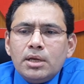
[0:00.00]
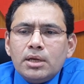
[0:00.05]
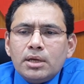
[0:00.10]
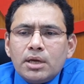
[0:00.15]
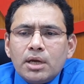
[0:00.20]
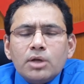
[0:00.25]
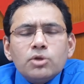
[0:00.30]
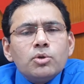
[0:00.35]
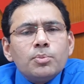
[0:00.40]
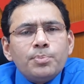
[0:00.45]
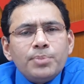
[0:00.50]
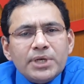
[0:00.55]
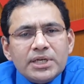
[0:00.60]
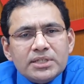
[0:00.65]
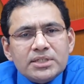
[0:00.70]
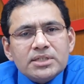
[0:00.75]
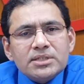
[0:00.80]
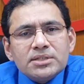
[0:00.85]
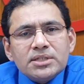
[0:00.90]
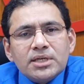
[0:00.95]
का जो
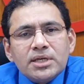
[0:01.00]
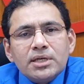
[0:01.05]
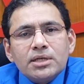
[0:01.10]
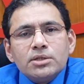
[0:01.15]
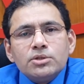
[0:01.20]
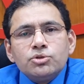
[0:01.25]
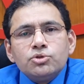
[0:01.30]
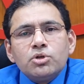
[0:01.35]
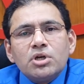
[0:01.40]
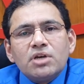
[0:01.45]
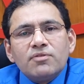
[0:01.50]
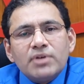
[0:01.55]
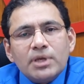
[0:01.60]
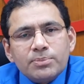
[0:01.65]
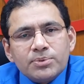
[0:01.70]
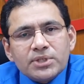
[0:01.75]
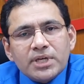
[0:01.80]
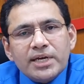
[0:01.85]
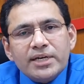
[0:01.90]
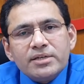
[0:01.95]
पेजेस हैं जो कि
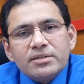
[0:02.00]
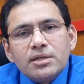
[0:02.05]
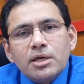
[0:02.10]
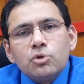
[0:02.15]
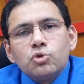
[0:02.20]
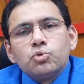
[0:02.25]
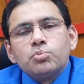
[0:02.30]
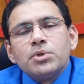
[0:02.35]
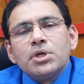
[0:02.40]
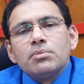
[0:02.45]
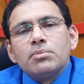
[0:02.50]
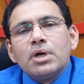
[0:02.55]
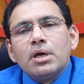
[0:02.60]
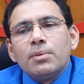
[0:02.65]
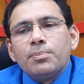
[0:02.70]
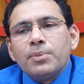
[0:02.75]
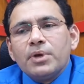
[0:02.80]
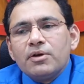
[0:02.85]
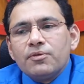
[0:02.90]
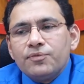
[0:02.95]
वेबसाइट्स हैं उस पर हम
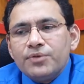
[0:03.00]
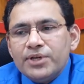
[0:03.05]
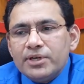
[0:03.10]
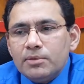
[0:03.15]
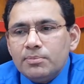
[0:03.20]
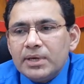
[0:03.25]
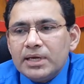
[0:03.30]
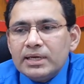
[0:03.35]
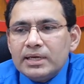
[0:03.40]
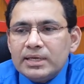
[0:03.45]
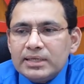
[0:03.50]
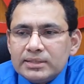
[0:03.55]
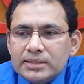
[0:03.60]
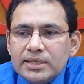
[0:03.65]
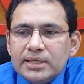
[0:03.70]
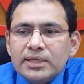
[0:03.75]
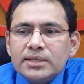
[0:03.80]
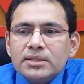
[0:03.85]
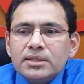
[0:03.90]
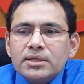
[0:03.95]
आपका फ़ीडबैक लेते
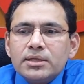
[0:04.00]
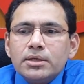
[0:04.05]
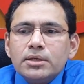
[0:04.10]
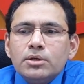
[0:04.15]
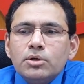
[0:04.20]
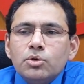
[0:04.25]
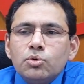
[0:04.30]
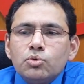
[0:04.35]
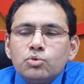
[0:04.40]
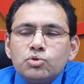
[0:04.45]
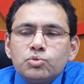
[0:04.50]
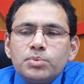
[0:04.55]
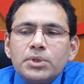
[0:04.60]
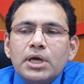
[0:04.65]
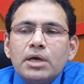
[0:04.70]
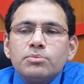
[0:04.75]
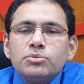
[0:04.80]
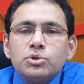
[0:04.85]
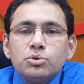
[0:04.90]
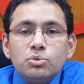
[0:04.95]
रहते हैं उस पर
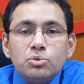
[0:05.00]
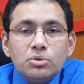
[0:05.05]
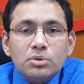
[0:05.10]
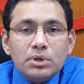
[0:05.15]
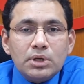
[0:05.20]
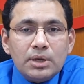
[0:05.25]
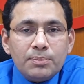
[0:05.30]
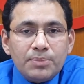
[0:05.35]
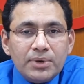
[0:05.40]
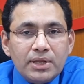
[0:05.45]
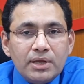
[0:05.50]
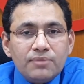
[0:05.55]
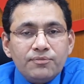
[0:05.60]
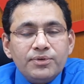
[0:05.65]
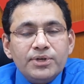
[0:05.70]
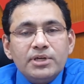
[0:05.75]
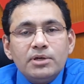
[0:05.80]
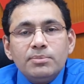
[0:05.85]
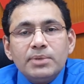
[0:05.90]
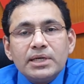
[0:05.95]
आप ज़रूर अपना
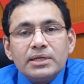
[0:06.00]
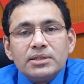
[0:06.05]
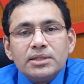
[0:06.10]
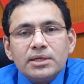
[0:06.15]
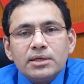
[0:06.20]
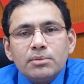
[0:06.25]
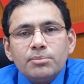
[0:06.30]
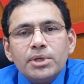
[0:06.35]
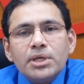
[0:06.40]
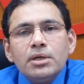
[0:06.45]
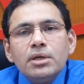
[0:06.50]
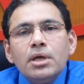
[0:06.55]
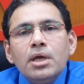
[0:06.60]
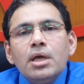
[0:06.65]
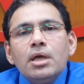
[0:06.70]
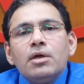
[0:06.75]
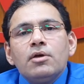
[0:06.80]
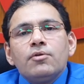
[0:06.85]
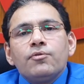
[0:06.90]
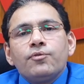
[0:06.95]
फ़ीडबैक दें हमें
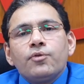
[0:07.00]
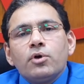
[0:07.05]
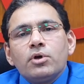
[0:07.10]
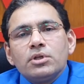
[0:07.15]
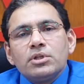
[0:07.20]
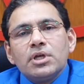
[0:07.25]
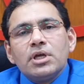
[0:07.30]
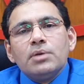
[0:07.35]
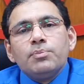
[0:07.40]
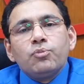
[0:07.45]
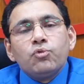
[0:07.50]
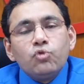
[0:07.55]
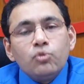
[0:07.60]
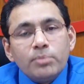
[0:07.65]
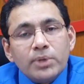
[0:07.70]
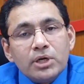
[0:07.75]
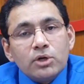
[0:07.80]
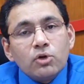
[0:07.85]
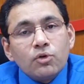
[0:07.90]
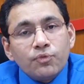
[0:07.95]
फॉर द
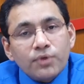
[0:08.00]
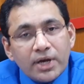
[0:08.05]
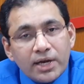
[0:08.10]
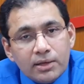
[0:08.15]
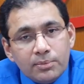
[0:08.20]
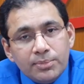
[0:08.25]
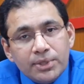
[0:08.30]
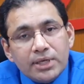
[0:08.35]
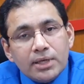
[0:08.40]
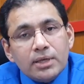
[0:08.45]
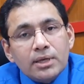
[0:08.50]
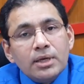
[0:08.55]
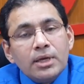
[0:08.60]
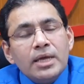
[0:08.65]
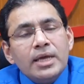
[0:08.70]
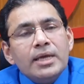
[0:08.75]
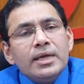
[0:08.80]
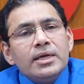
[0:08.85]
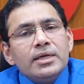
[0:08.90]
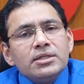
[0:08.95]
इम्प्रूवमेंट ऑफ आई बी ए
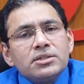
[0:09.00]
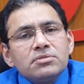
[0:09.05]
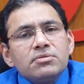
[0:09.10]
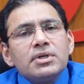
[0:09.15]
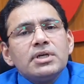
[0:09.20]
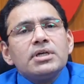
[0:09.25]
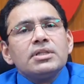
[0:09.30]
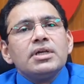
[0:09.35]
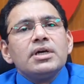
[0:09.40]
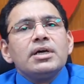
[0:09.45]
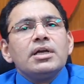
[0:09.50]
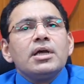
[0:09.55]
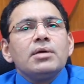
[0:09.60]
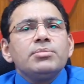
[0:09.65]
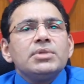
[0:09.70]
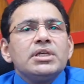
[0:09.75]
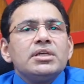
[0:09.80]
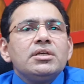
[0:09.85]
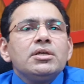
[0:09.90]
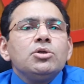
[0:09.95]
इस वक्त अगर आप
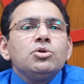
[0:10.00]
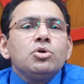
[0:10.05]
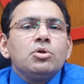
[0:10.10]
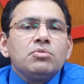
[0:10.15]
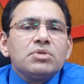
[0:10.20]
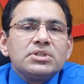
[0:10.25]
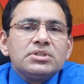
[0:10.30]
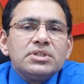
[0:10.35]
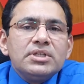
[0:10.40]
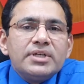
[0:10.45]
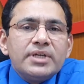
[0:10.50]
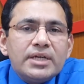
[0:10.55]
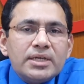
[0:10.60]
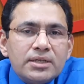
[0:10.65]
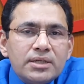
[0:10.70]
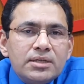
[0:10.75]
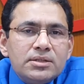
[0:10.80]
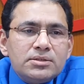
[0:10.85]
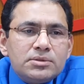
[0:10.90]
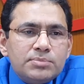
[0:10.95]
देखिए यूनिवर्सिटी
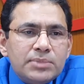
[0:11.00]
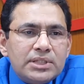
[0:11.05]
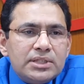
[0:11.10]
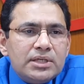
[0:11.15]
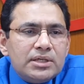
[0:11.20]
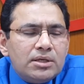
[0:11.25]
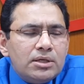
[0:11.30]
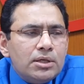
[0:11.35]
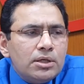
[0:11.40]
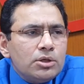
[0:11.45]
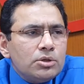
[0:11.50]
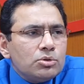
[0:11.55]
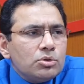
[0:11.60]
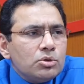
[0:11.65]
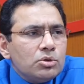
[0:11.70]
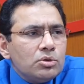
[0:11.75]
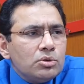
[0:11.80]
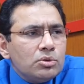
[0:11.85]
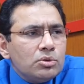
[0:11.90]
रैंकिंग्स में देखिए तो